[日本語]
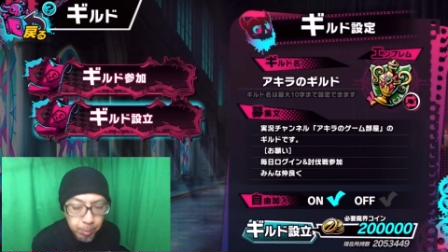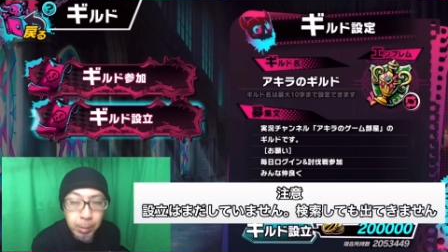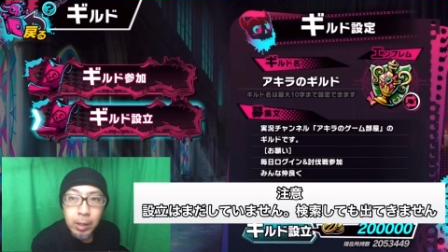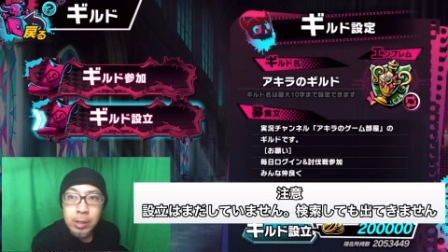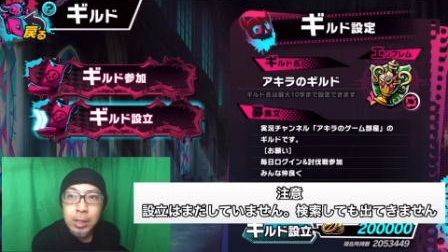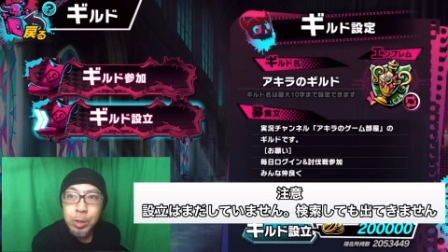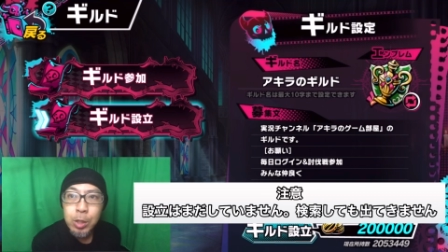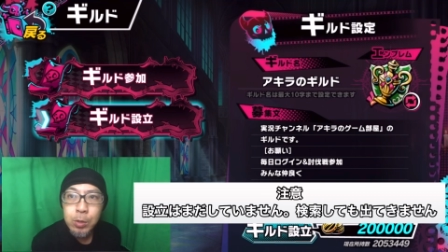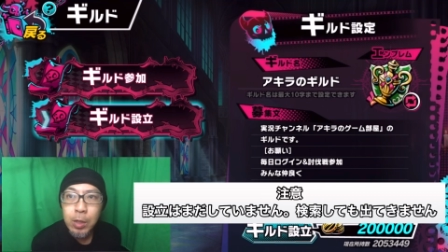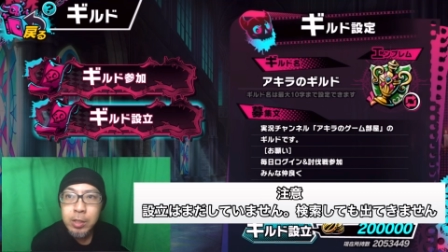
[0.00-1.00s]
まだ設
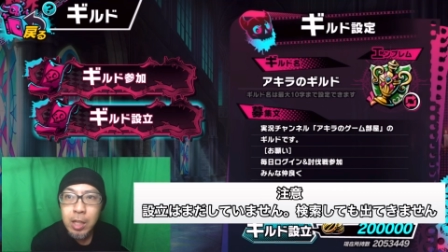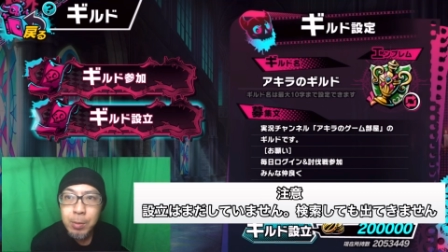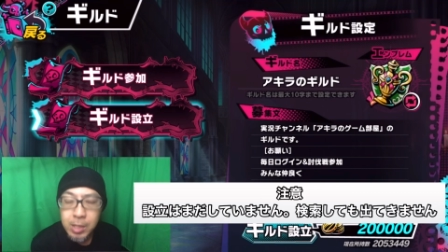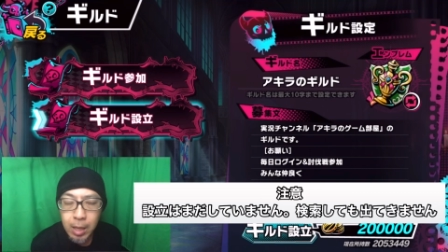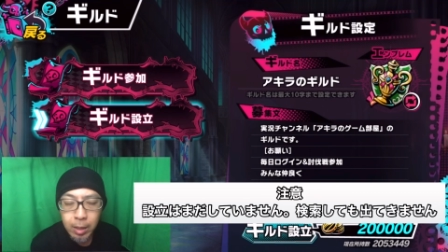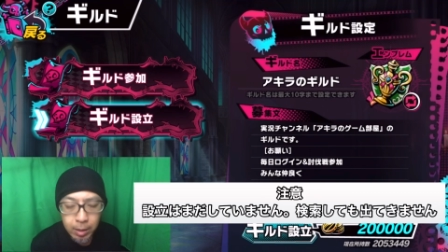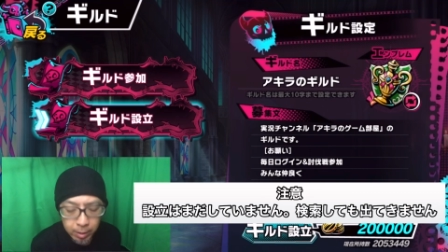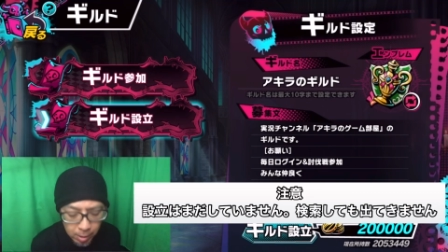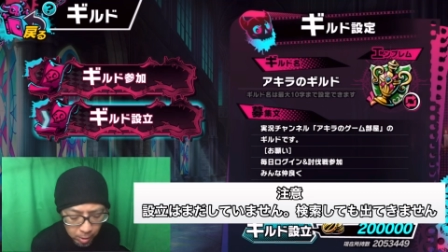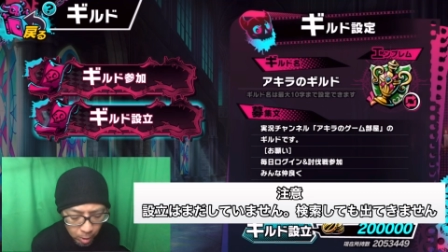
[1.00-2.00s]
立はしていません。
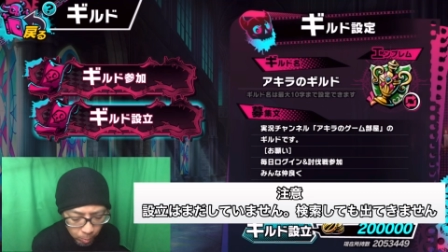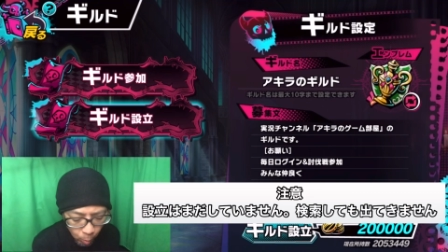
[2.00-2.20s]
ですけど